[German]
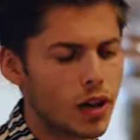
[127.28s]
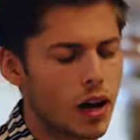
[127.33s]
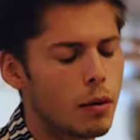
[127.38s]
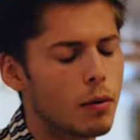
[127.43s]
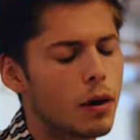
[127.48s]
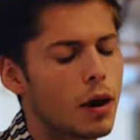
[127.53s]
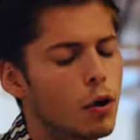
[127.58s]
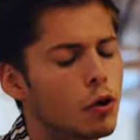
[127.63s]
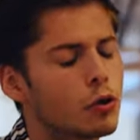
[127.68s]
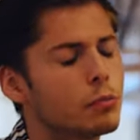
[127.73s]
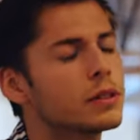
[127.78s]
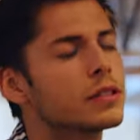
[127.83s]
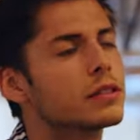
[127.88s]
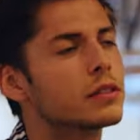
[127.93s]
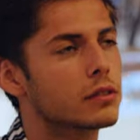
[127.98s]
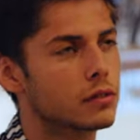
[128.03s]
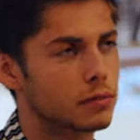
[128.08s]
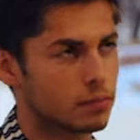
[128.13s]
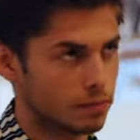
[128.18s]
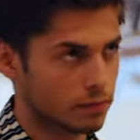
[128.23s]
Aber auch mit,
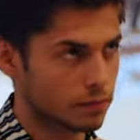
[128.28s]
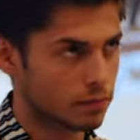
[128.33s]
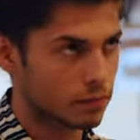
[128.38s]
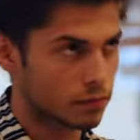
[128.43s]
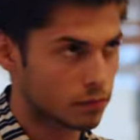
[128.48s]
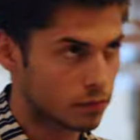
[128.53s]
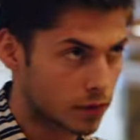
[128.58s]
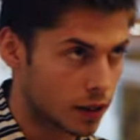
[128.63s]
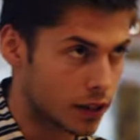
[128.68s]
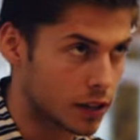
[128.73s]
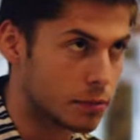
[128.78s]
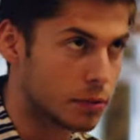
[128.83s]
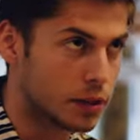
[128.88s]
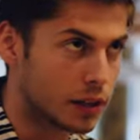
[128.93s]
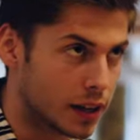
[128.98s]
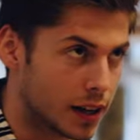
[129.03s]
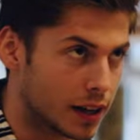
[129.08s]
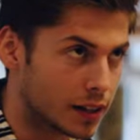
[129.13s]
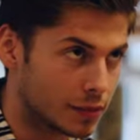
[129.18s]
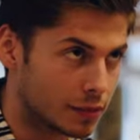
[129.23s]
lass
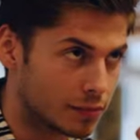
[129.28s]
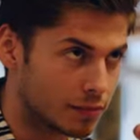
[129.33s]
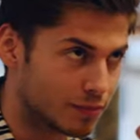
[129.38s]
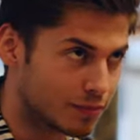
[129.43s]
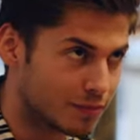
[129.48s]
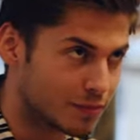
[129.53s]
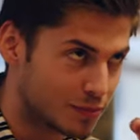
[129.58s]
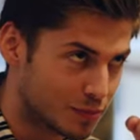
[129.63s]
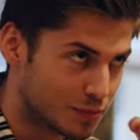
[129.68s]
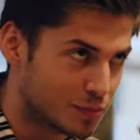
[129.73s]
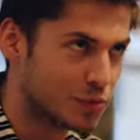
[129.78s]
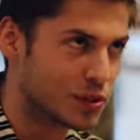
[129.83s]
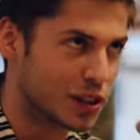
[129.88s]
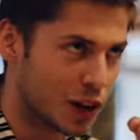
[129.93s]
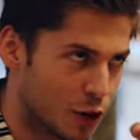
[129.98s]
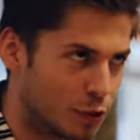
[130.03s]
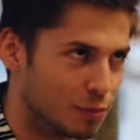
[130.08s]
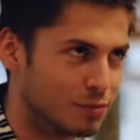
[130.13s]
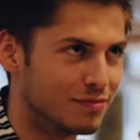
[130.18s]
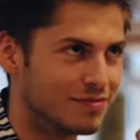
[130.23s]
mich raten,
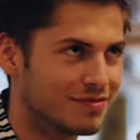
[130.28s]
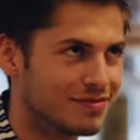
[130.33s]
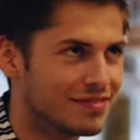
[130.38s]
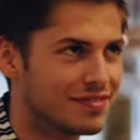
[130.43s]
Trauben.